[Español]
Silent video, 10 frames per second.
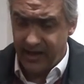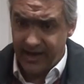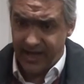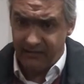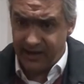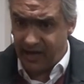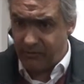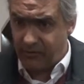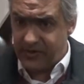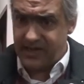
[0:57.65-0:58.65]
cada vez que la
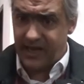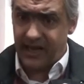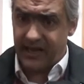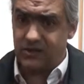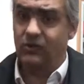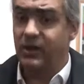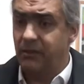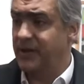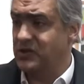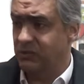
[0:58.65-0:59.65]
provincia haga sobre
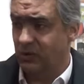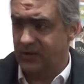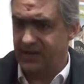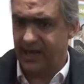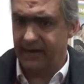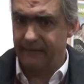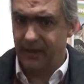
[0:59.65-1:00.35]
espacio provincial.